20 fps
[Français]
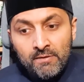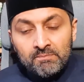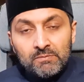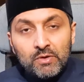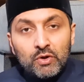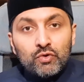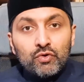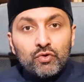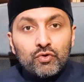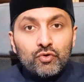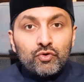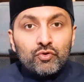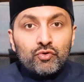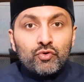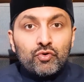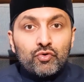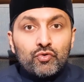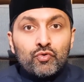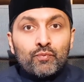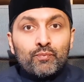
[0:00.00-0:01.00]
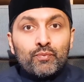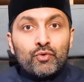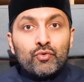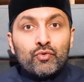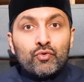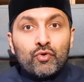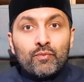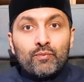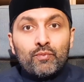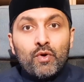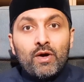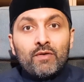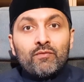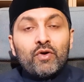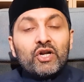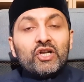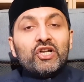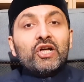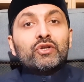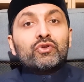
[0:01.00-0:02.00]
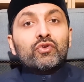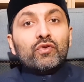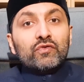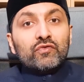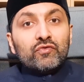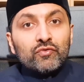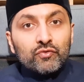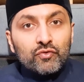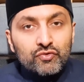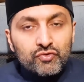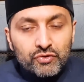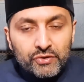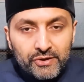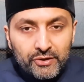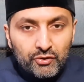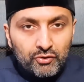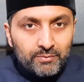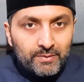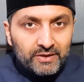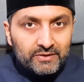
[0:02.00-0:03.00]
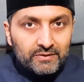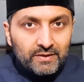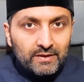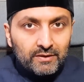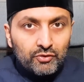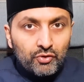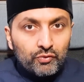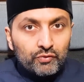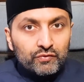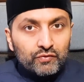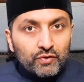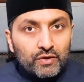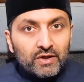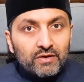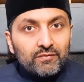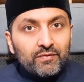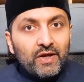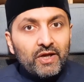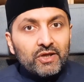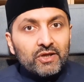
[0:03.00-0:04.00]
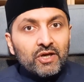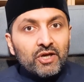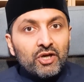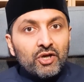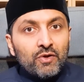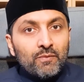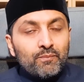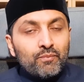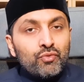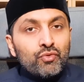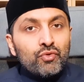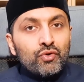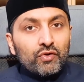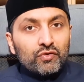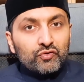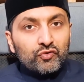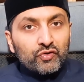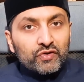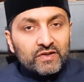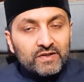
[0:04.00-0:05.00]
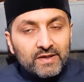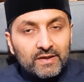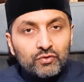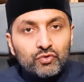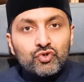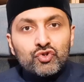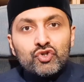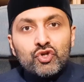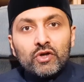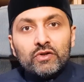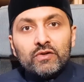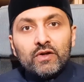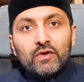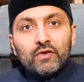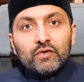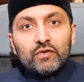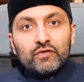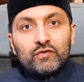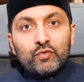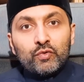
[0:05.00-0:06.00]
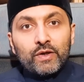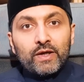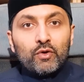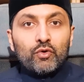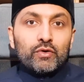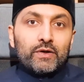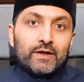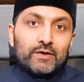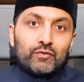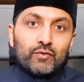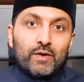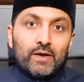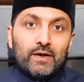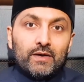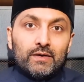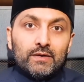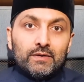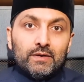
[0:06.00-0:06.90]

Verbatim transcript: le, on, peut, on peut avoir l'intention de jeûner le matin quand on se réveille pour ce qui est du jeûne euh, surérogatoire.